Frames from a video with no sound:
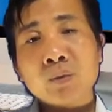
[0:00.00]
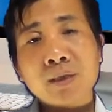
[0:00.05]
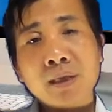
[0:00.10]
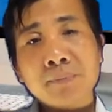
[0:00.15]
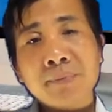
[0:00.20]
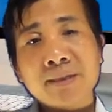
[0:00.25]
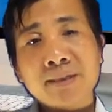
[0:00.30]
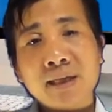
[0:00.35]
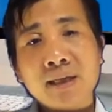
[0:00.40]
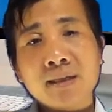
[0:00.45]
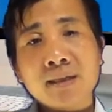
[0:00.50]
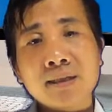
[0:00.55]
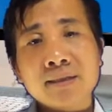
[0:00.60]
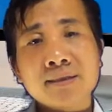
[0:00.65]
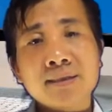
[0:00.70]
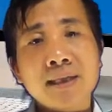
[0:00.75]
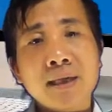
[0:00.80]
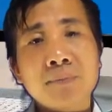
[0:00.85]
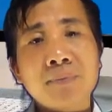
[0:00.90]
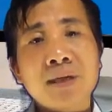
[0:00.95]
Chúng ta biết rằng
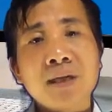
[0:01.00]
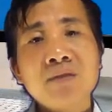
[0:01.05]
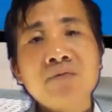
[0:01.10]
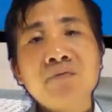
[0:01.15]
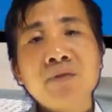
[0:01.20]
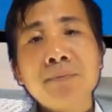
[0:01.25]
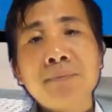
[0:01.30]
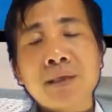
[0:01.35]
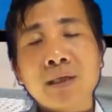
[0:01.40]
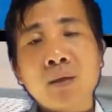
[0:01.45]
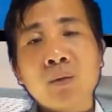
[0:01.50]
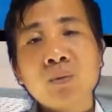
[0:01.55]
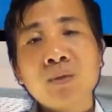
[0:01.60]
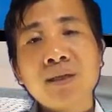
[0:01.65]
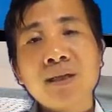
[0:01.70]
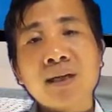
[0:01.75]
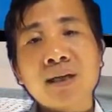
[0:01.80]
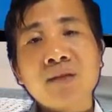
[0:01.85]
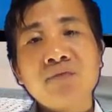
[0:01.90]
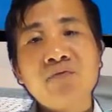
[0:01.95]
là giảm cân với mật
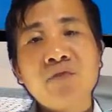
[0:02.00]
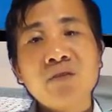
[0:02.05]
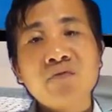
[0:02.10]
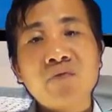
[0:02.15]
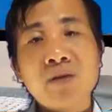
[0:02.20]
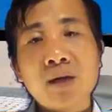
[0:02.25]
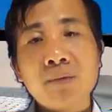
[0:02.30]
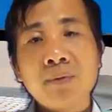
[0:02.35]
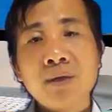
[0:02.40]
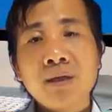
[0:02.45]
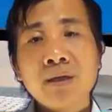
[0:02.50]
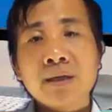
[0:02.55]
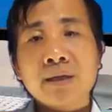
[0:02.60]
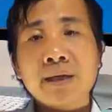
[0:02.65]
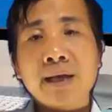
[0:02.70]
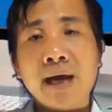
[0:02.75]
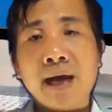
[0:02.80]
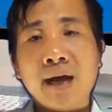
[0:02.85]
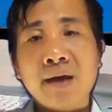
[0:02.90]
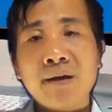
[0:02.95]
ong là cái phương pháp
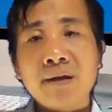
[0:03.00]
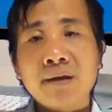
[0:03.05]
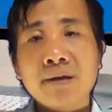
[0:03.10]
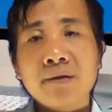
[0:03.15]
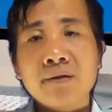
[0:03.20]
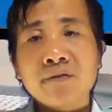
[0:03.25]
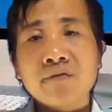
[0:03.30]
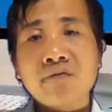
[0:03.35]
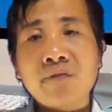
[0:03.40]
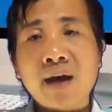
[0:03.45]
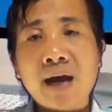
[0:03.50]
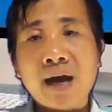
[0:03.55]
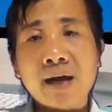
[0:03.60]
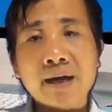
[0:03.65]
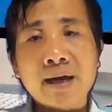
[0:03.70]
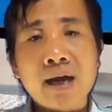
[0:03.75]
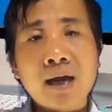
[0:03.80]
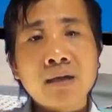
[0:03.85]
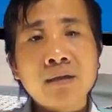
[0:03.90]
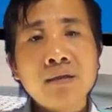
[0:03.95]
đã
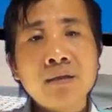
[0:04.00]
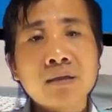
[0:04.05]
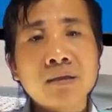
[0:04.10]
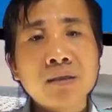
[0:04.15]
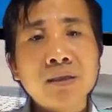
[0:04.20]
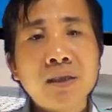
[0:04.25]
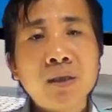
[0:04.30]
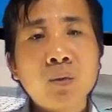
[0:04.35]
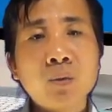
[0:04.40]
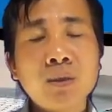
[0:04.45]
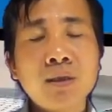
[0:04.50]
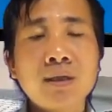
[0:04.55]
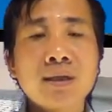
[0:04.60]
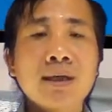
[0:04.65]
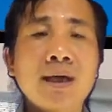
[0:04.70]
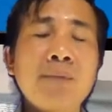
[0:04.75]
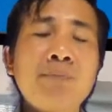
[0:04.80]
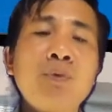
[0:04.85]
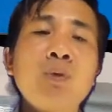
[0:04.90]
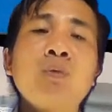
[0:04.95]
và đang được nhiều
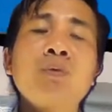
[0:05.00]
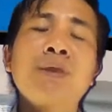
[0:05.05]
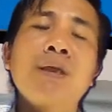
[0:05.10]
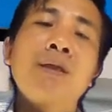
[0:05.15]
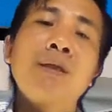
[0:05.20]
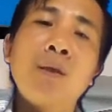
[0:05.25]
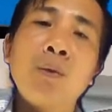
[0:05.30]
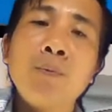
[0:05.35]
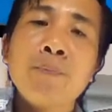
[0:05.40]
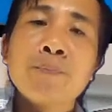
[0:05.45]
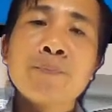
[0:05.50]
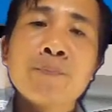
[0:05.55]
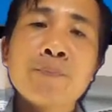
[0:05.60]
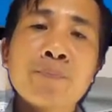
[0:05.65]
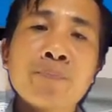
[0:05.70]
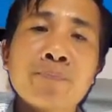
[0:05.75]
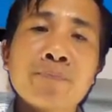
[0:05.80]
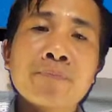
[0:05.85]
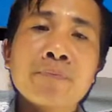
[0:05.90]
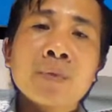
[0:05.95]
người áp dụng thành công.
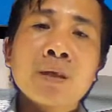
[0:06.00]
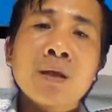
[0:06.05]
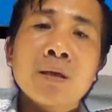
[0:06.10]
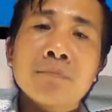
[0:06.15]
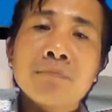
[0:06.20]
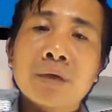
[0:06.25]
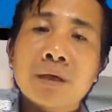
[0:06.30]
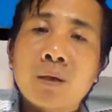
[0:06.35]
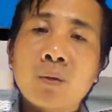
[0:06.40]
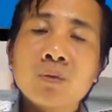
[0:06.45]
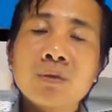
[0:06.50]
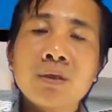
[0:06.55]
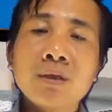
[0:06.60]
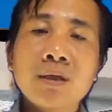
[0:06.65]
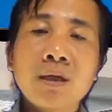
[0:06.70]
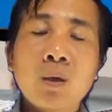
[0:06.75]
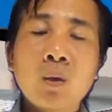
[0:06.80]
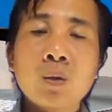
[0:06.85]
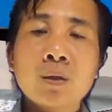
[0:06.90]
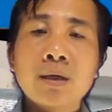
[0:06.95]
Mật ong
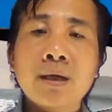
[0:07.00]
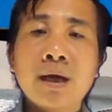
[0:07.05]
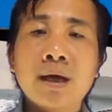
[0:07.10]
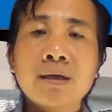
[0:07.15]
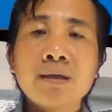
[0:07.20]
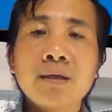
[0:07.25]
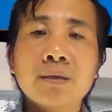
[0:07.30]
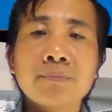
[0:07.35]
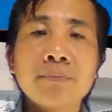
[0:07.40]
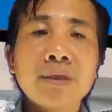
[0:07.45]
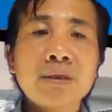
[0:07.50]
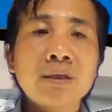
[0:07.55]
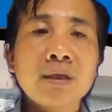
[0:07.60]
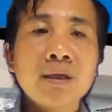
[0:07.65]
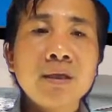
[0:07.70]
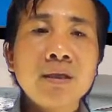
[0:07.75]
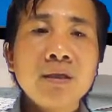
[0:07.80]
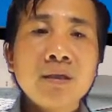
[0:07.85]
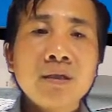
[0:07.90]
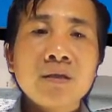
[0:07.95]
từ lâu đã được biết
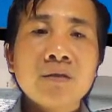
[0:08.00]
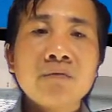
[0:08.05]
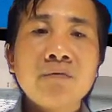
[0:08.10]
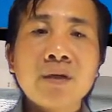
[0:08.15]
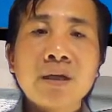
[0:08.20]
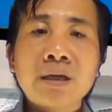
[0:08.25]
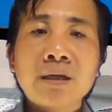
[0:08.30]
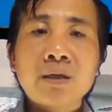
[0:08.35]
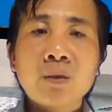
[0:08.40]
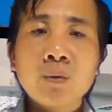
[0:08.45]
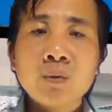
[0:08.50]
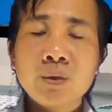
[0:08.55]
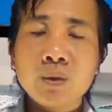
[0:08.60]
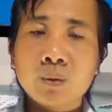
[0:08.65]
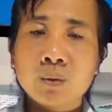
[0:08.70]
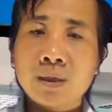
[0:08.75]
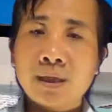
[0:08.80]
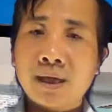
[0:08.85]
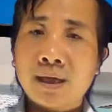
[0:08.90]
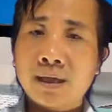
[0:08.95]
tới với cái công
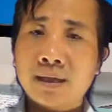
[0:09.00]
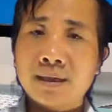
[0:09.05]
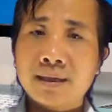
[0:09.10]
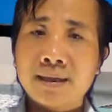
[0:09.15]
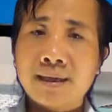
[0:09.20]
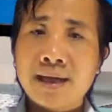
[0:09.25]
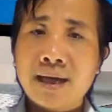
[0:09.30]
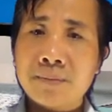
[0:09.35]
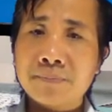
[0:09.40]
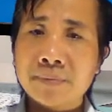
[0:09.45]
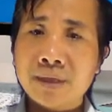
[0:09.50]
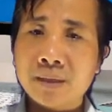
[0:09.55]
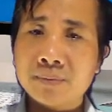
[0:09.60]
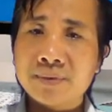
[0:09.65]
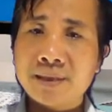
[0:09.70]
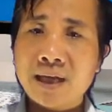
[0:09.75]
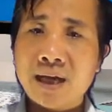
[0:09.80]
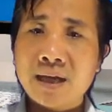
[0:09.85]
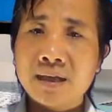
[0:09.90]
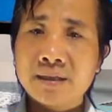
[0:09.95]
dụng là làm
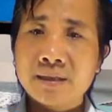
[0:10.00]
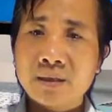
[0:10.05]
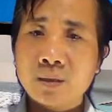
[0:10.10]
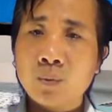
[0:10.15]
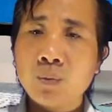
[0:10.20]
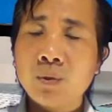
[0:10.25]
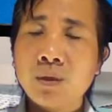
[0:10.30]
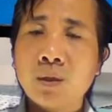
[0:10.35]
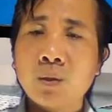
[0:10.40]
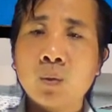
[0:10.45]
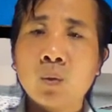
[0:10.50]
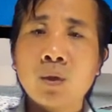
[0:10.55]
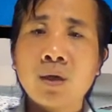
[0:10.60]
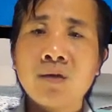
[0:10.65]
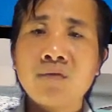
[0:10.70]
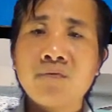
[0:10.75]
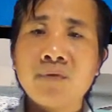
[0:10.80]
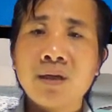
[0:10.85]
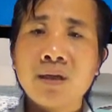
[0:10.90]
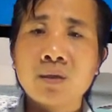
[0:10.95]
đẹp da, chống lão
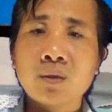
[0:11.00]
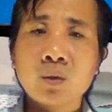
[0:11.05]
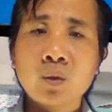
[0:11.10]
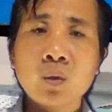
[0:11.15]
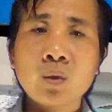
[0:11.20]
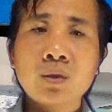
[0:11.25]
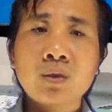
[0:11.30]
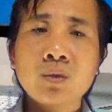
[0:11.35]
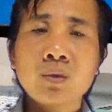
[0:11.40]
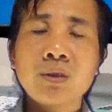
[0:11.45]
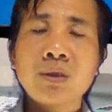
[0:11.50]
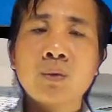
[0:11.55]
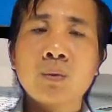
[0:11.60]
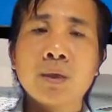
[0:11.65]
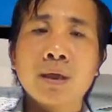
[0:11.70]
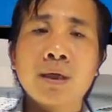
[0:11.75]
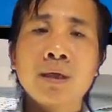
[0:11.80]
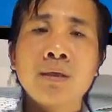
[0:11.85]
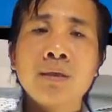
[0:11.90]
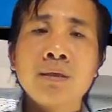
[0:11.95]
hóa và tốt cho sức
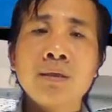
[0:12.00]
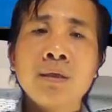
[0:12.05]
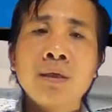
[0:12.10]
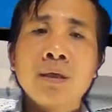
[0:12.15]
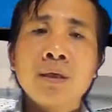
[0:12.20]
khỏe.